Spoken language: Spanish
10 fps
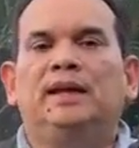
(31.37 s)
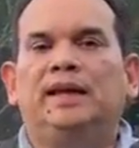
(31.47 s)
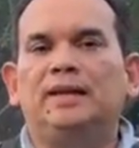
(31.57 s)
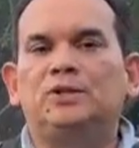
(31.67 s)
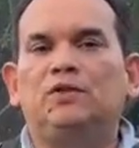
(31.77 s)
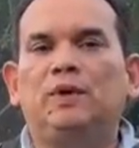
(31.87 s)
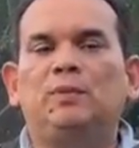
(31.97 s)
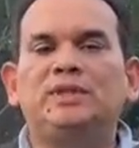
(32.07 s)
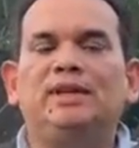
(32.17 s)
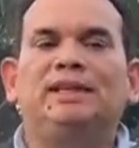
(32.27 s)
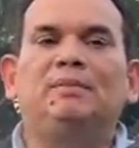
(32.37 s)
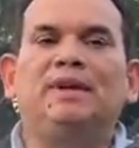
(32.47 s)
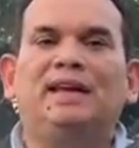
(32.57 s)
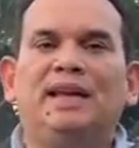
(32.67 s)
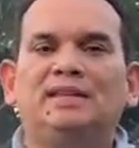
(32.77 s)
que esto fue posible
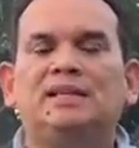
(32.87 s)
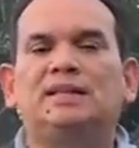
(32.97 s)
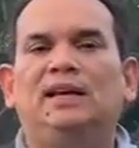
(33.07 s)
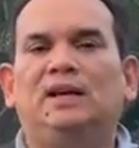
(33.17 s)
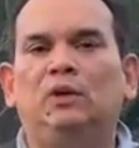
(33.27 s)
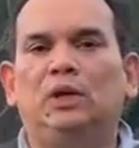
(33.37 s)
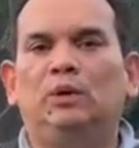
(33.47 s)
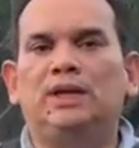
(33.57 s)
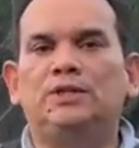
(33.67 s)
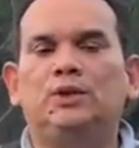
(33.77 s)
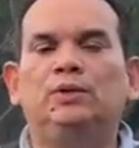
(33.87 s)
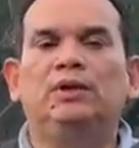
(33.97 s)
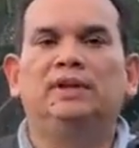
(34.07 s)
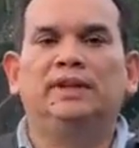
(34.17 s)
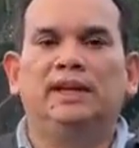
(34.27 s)
también gracias a la colaboración
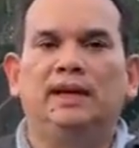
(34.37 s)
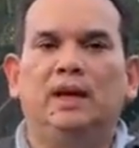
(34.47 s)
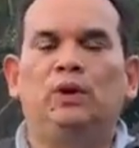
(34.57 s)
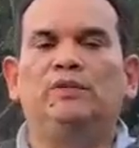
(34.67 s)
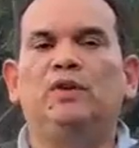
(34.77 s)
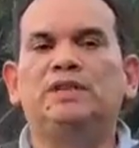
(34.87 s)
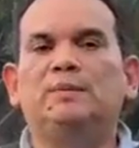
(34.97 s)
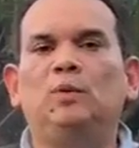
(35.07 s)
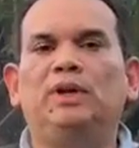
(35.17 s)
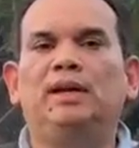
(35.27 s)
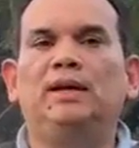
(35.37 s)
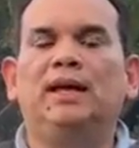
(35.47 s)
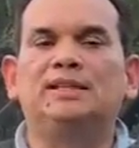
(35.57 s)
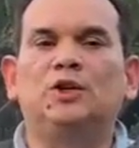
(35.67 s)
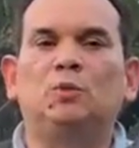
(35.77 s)
del GAO de Fuerza Pública,
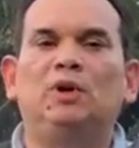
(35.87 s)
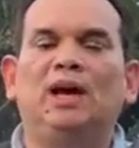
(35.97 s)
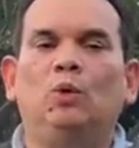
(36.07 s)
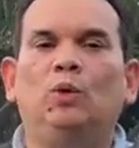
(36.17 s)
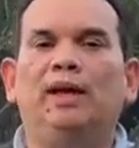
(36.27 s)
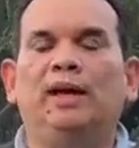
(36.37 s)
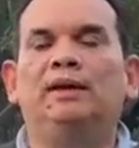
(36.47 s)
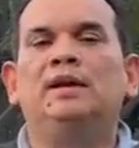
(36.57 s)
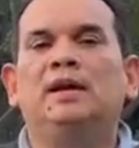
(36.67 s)
así como la UEA,